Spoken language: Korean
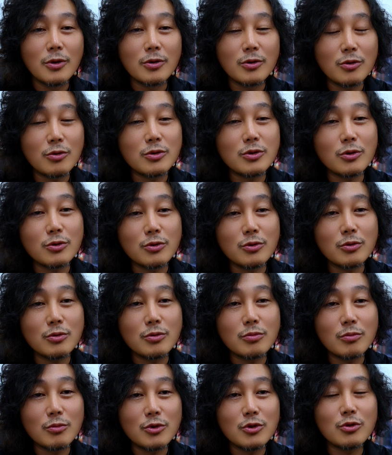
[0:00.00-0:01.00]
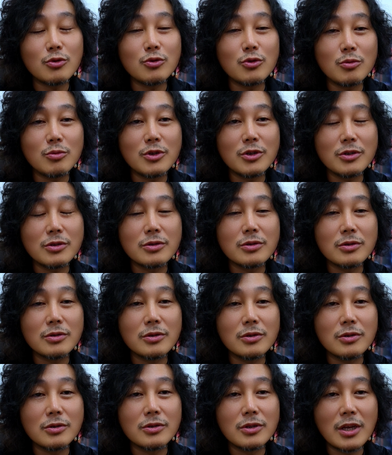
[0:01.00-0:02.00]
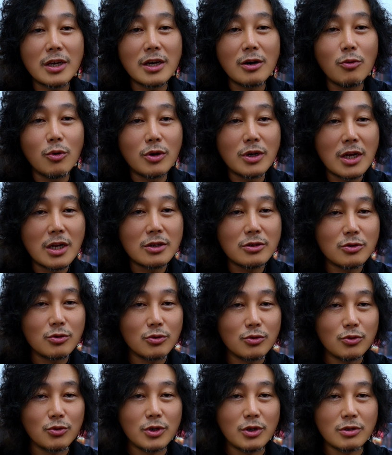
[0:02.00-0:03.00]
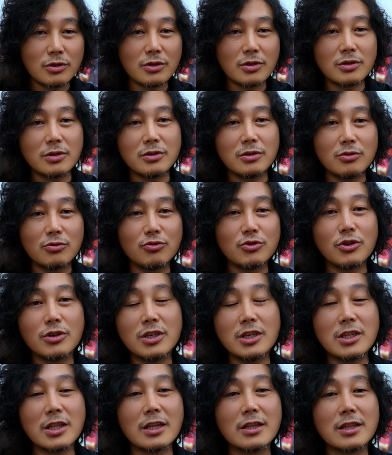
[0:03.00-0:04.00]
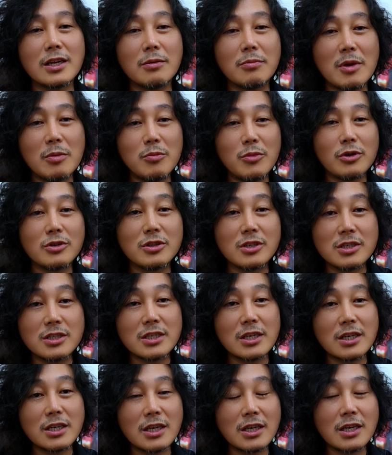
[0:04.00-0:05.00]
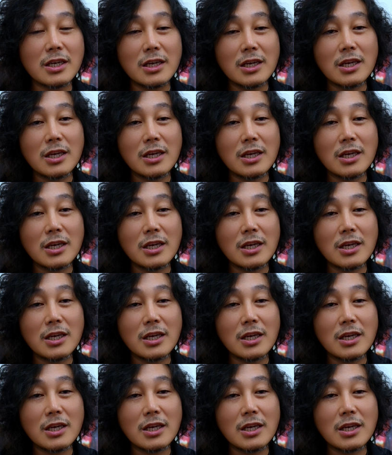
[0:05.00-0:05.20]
그리고 저도 뭐이 정도면 어, 내가 원하는 정도의 어떤 그 구성이 된다 몇 명 등장의